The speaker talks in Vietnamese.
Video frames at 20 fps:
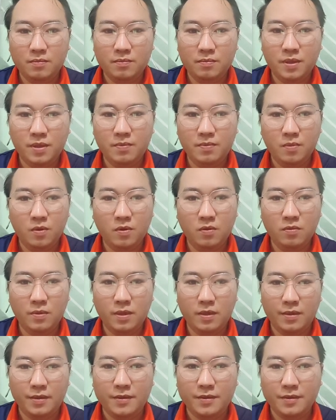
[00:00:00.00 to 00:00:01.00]
bên mông
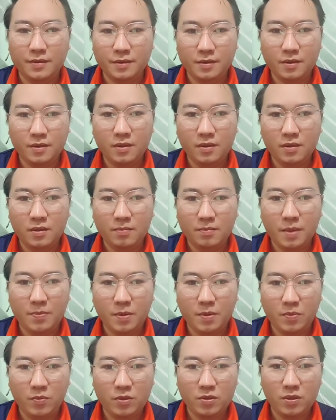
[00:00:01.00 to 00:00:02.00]
mà bên
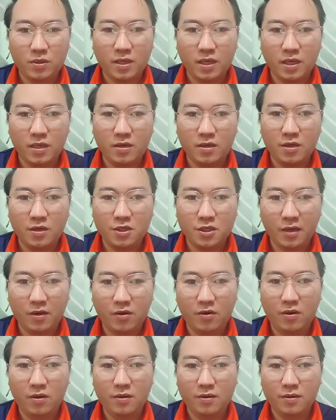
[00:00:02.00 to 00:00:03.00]
pin muốn cho cái khử sai
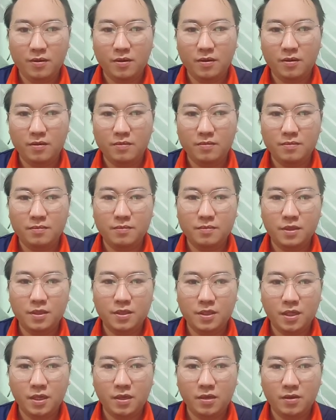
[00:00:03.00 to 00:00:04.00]
lo nhỉ bên
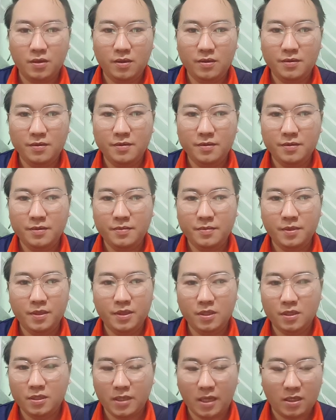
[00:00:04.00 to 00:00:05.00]
sai lo bên
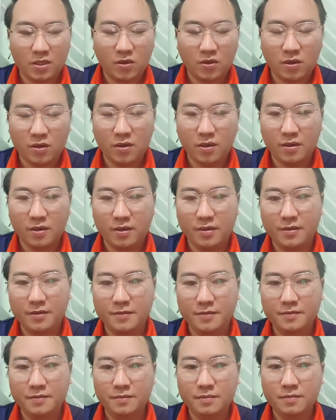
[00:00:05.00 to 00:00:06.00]
chỉ xả cho họ nó này
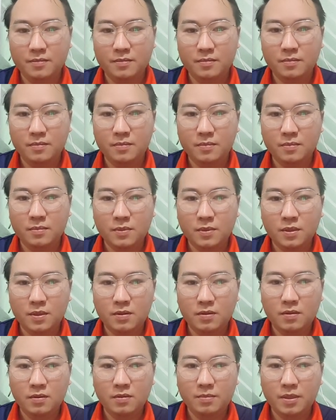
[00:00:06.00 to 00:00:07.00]

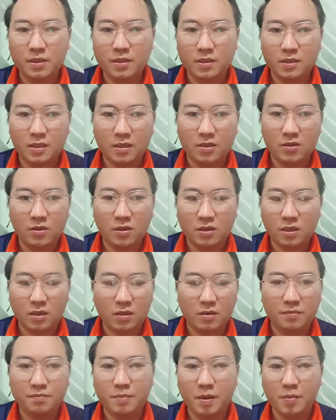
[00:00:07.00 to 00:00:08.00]
bên chỉ xả cho họ
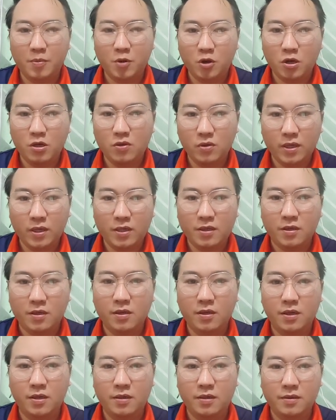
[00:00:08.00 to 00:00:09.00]
thì bên mà khử đồ linh
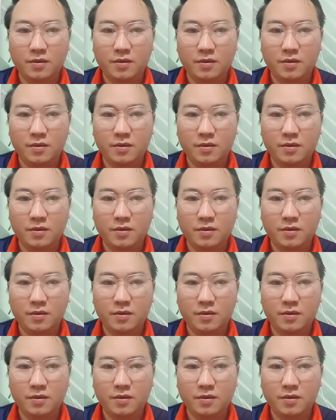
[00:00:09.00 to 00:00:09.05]
từ này